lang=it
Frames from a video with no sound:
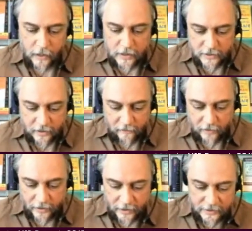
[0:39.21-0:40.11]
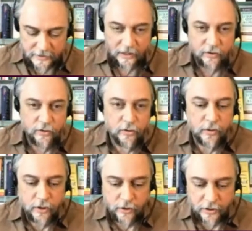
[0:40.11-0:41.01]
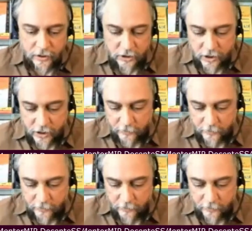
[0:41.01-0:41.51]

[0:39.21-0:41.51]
Sì, eh, beh, esatto, quello che dici è